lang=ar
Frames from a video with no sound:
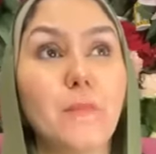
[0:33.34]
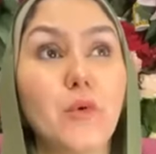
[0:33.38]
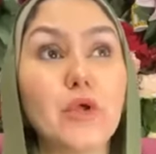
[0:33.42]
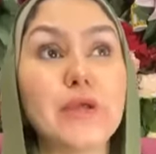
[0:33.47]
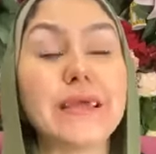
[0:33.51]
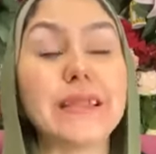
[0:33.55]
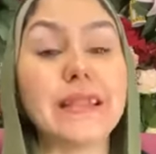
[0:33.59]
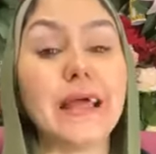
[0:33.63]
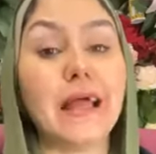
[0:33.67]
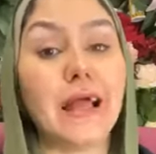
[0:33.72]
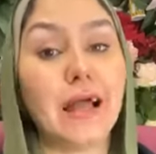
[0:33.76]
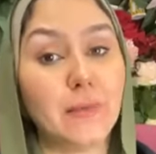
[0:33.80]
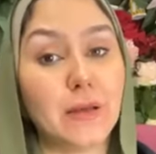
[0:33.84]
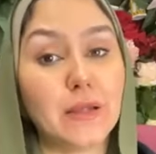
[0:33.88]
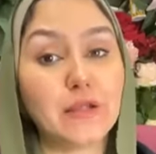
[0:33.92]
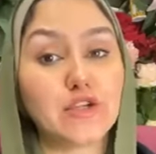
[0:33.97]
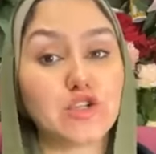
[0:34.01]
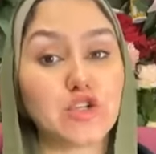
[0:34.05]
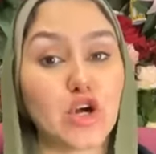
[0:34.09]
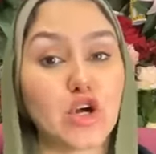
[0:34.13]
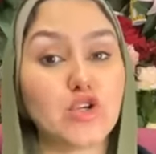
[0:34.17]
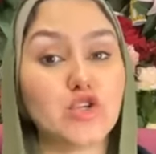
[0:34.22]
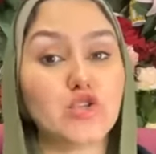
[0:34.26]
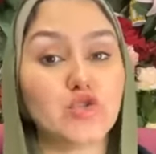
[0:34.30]
برج الحمل
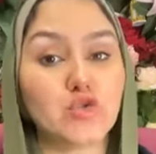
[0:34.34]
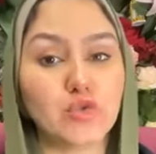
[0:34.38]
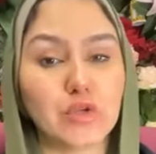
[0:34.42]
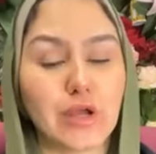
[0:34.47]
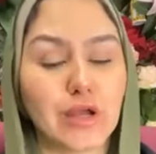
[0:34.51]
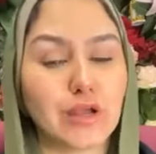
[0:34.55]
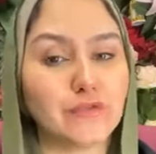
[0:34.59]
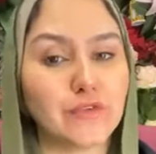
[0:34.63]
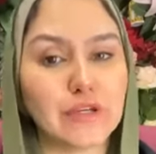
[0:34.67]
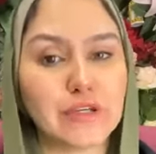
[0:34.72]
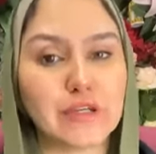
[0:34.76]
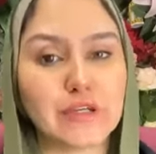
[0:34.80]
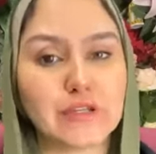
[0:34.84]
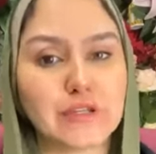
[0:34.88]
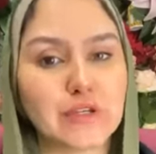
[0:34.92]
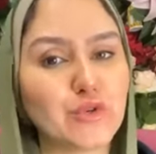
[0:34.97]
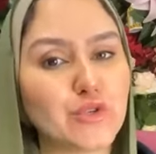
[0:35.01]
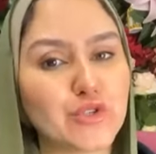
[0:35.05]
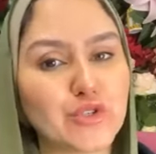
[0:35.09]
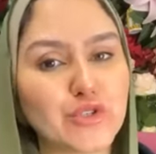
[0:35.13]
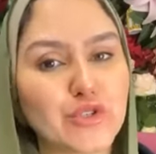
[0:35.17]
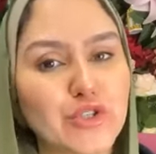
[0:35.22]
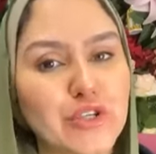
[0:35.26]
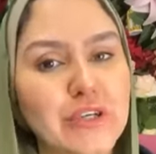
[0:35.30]
شهر جون
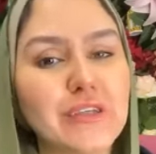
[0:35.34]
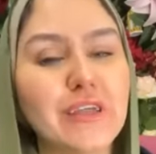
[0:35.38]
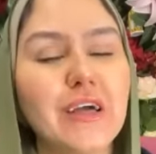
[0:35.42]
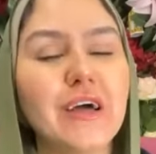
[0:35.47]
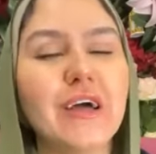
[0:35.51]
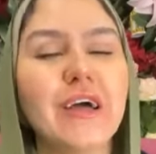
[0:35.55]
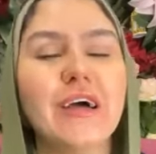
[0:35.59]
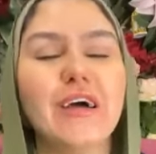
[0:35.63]
2022